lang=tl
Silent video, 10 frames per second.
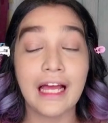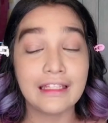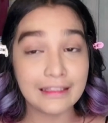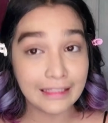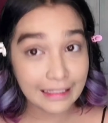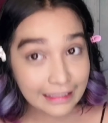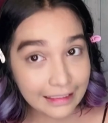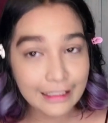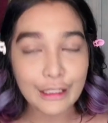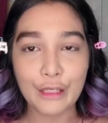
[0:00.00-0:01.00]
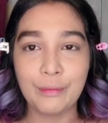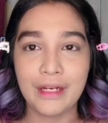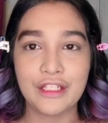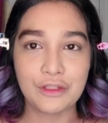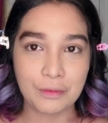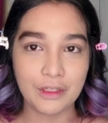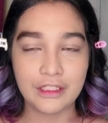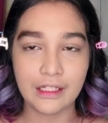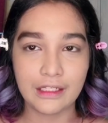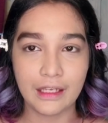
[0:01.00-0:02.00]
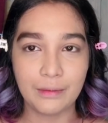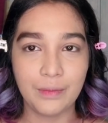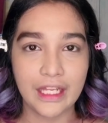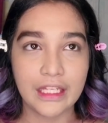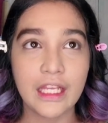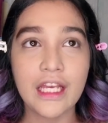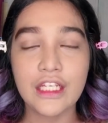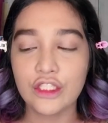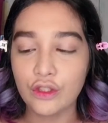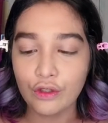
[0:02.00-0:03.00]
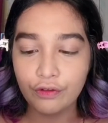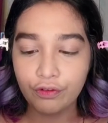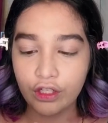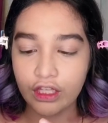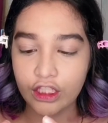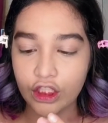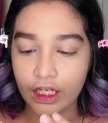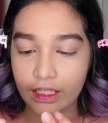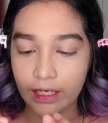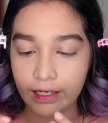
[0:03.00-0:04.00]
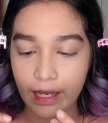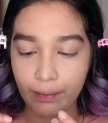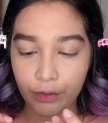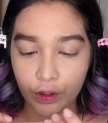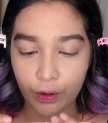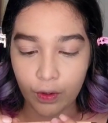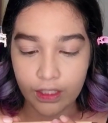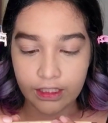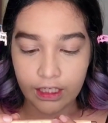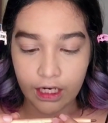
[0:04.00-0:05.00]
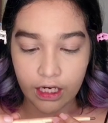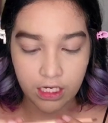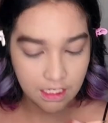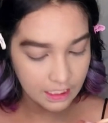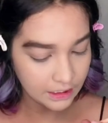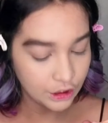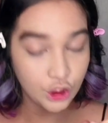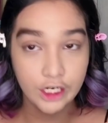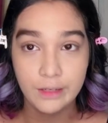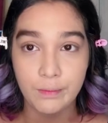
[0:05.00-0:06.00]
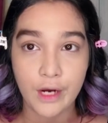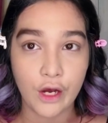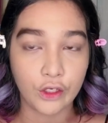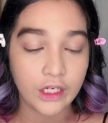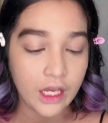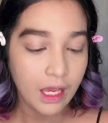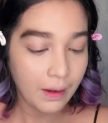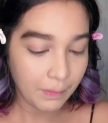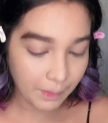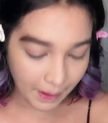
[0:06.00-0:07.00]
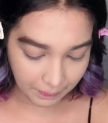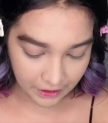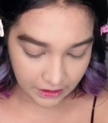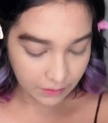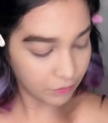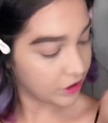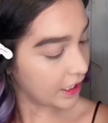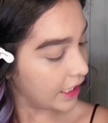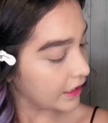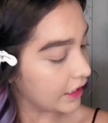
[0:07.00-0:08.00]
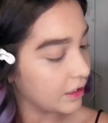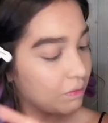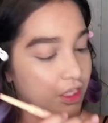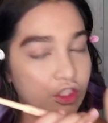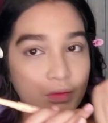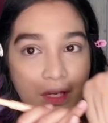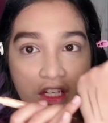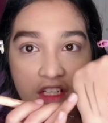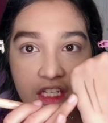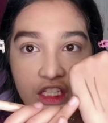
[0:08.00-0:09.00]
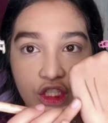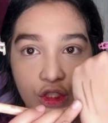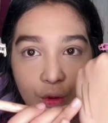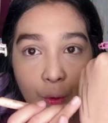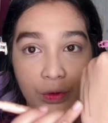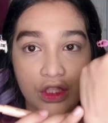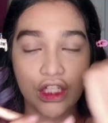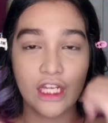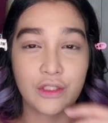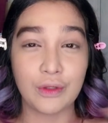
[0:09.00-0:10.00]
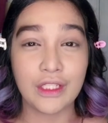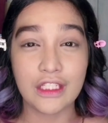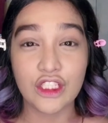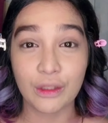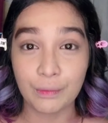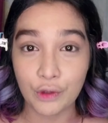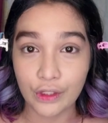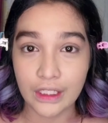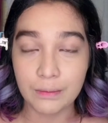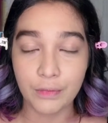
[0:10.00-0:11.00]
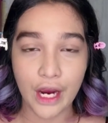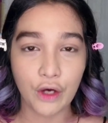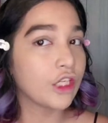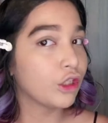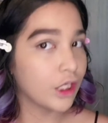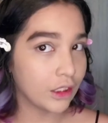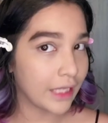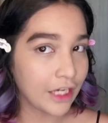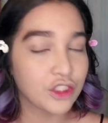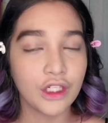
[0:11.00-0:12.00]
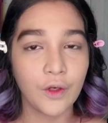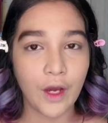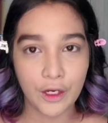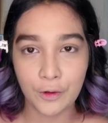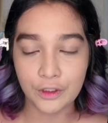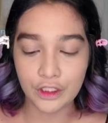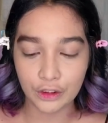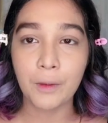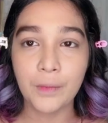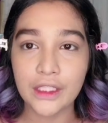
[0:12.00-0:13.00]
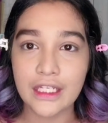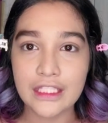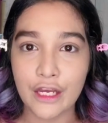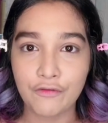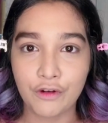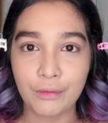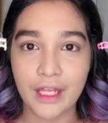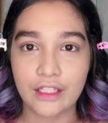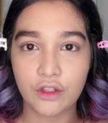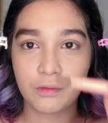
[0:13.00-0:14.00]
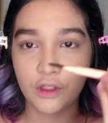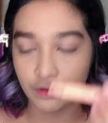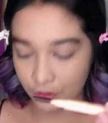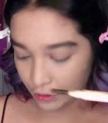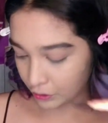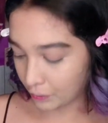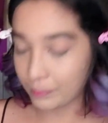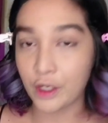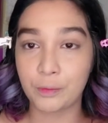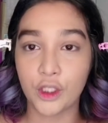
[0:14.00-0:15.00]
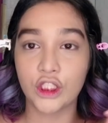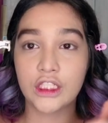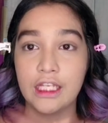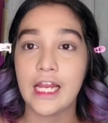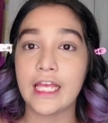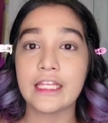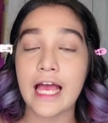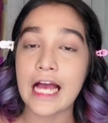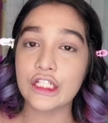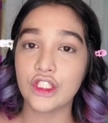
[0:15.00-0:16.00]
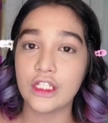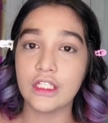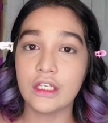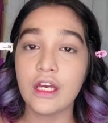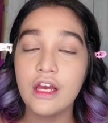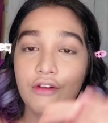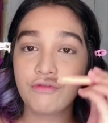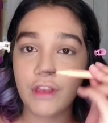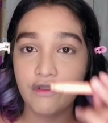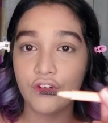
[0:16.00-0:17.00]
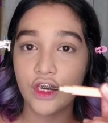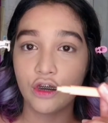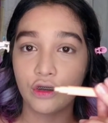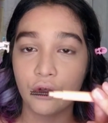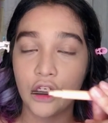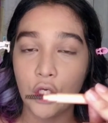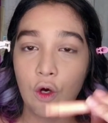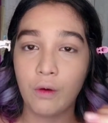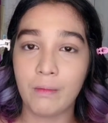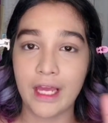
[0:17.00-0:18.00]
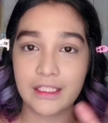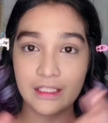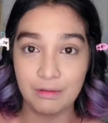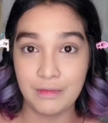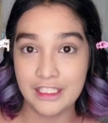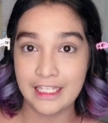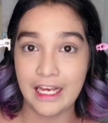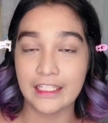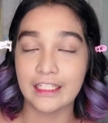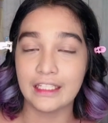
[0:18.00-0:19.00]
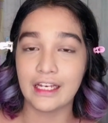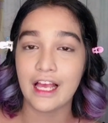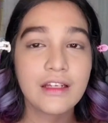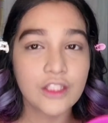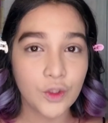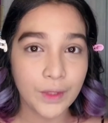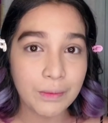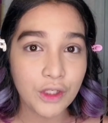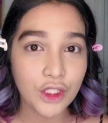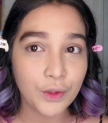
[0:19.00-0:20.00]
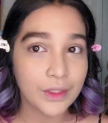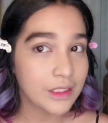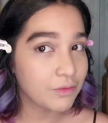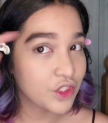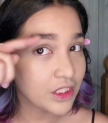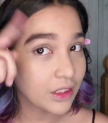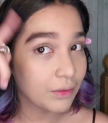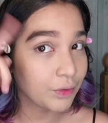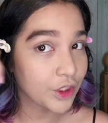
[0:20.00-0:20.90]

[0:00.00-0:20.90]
Ang dali rin niya i-blend. Sobrang dali niya i-blend. Siguro for this shade, ang gamit ko kasi is dark brown. Mapapansin mo sa kanya na medyo may reddish tone siya. So, hindi siya purely brown. Yun lang actually yung ayaw ko dito. But aside from that, sobrang gusto ko tong brow product nila. And actually, Favorite ko tong kinocombine sa mascara nila. So what I'm gonna do is I'm just gonna